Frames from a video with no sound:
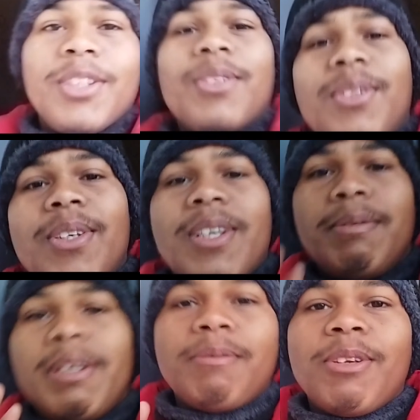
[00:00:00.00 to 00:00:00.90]
तो
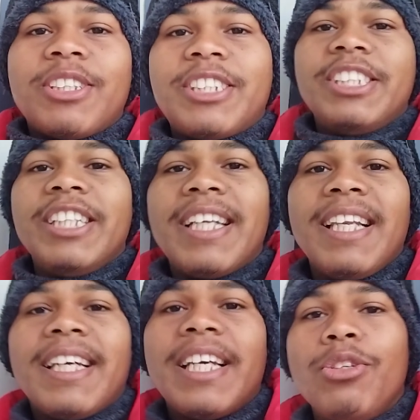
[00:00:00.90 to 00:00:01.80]
अभी हम लोग
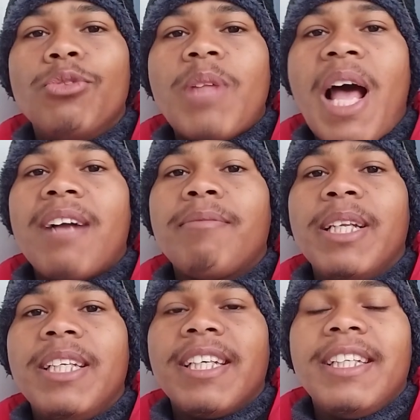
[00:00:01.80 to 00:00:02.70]
निकलेंगे यूमथांग
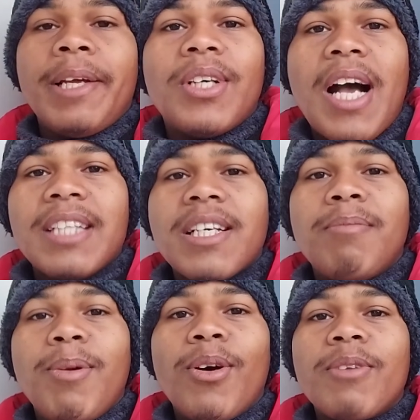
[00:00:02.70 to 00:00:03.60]
वैली के लिए आज
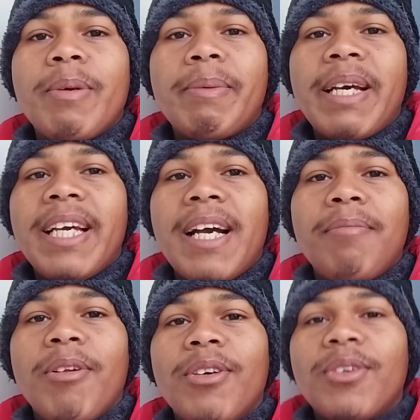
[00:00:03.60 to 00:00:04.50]
का ब्लॉग में मैं
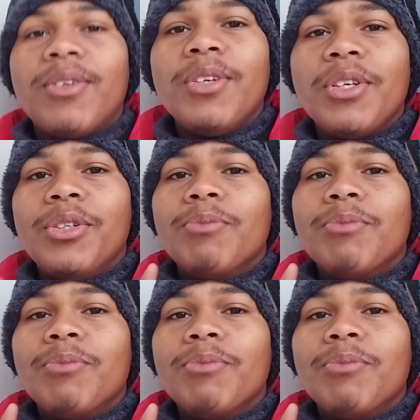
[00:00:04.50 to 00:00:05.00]
आप लोगों को